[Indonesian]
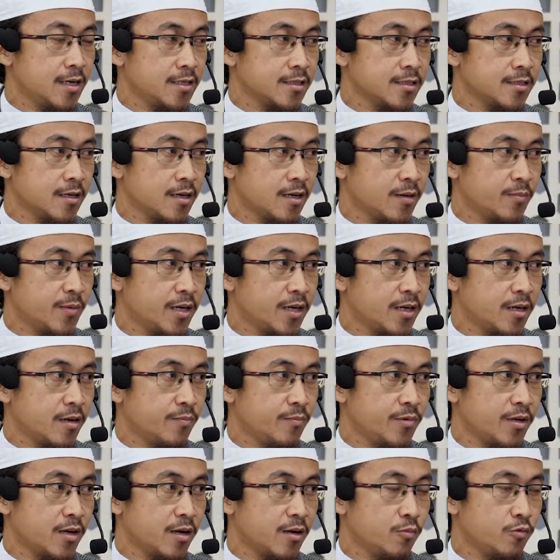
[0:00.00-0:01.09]
jalan sahabat
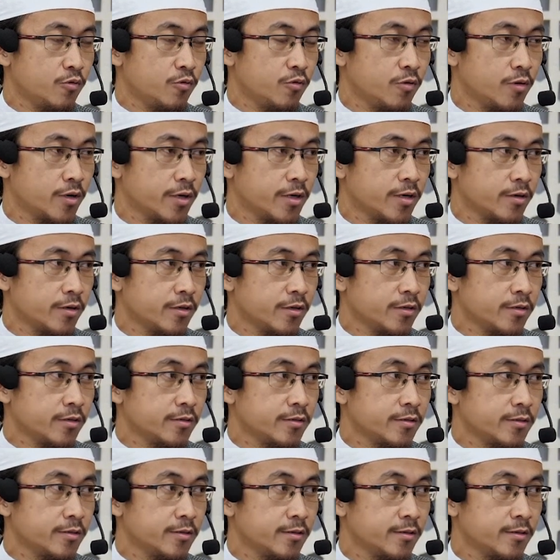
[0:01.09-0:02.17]
Nabi Abu Hurairah
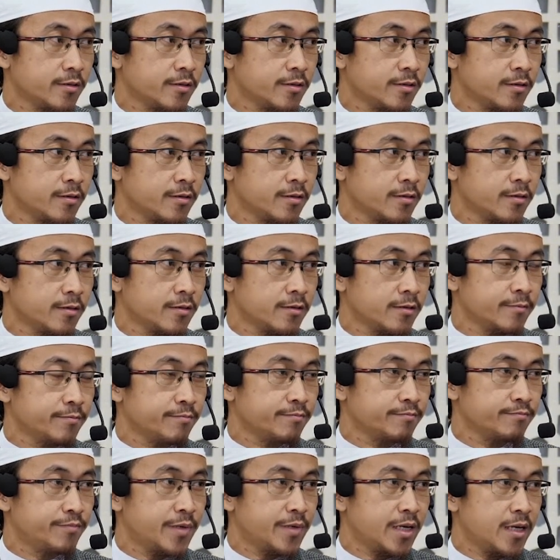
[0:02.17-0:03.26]

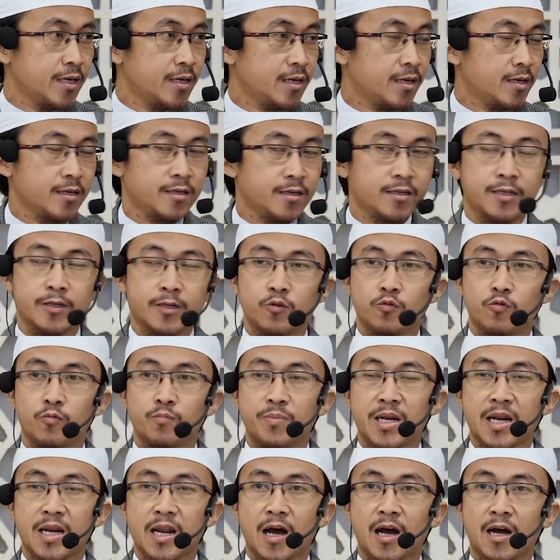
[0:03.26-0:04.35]
badiru
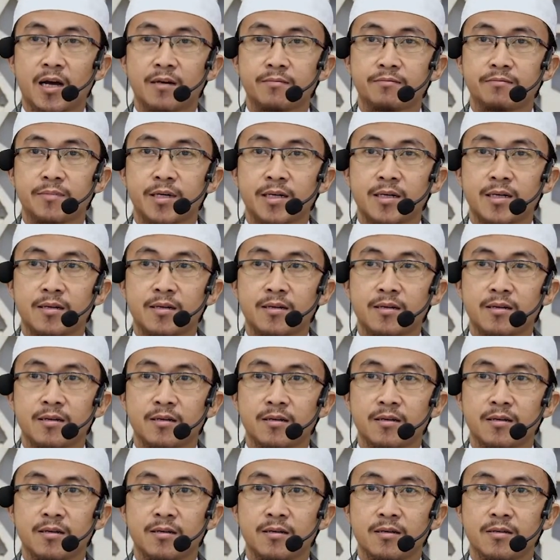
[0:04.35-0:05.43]
bil a'mal
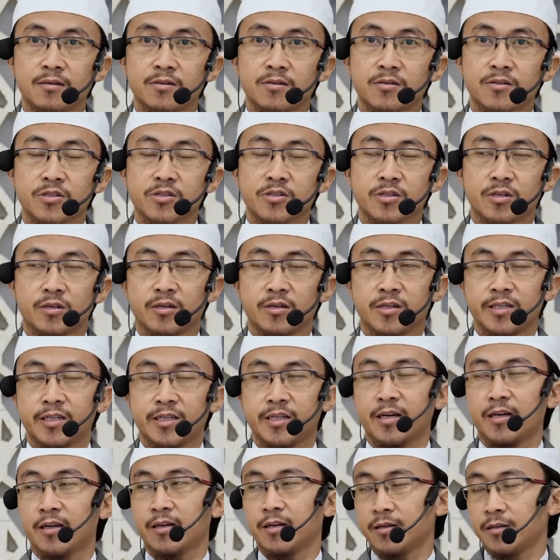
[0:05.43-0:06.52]

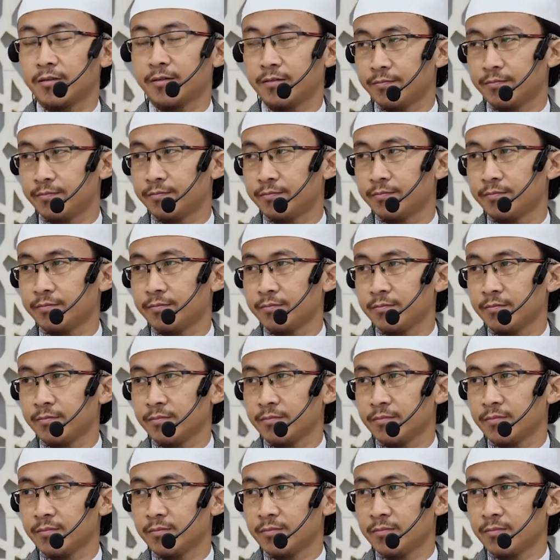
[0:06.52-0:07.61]
salihah
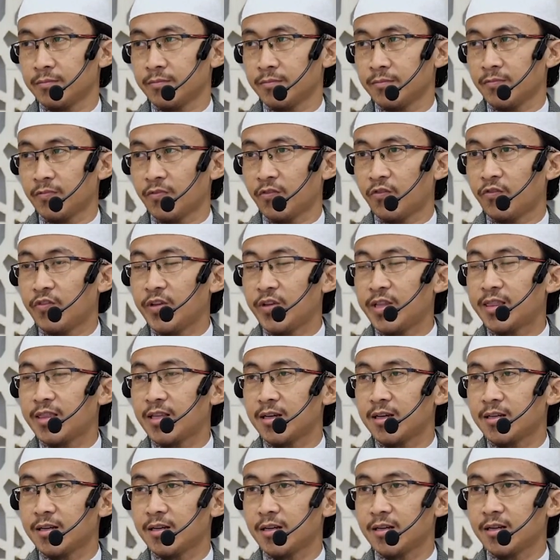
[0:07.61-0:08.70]

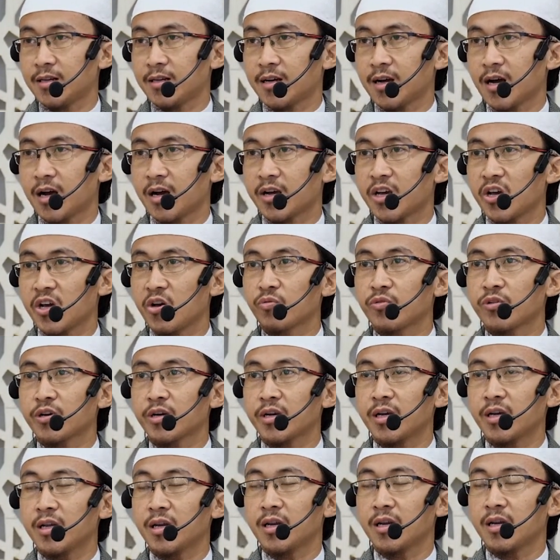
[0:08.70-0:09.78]
fitanan ka
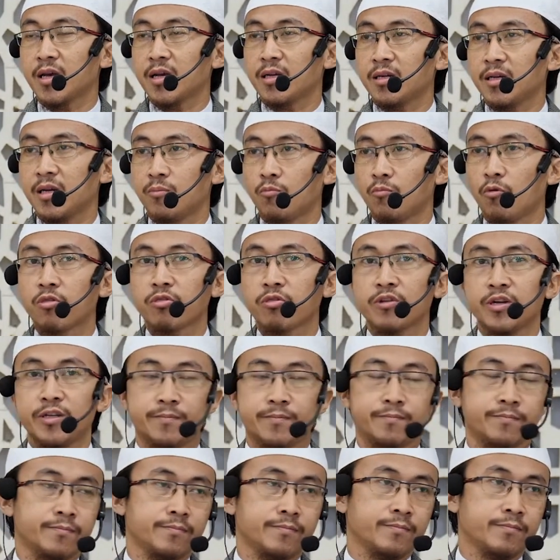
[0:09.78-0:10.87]
qita'il lailil
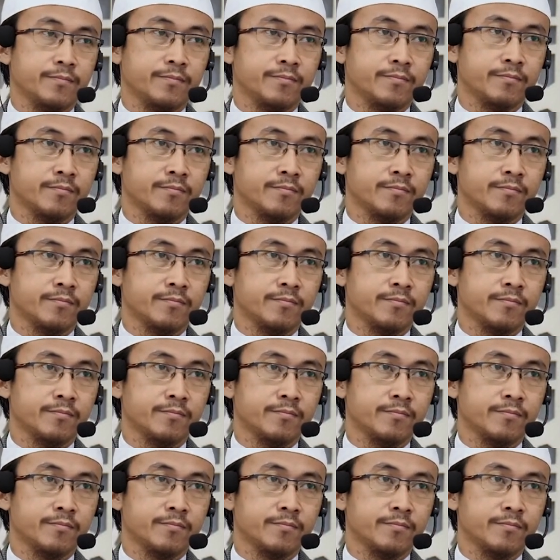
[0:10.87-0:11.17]
muzlim